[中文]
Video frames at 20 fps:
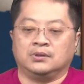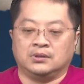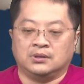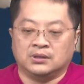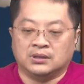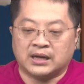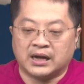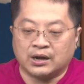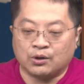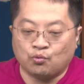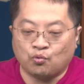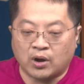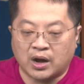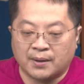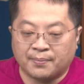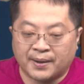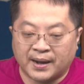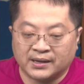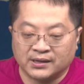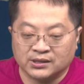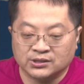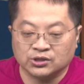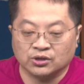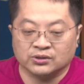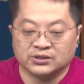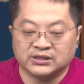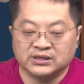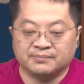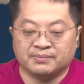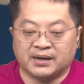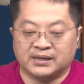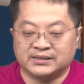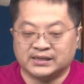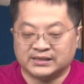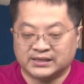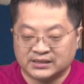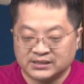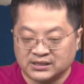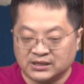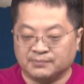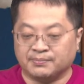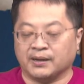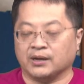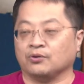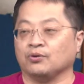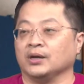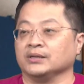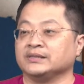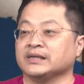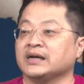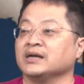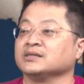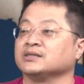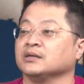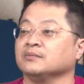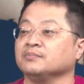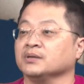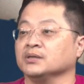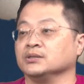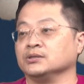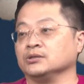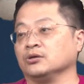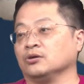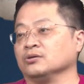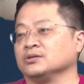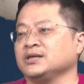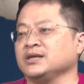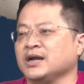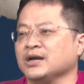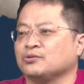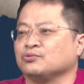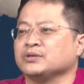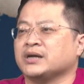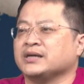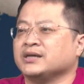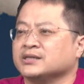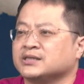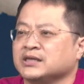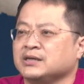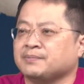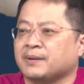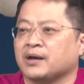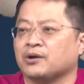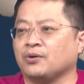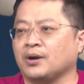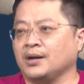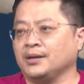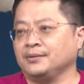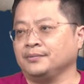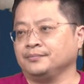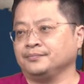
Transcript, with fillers: 它挂牌的时候，竞拍价将近一百块，加上成本之后，现在股价也是一百块，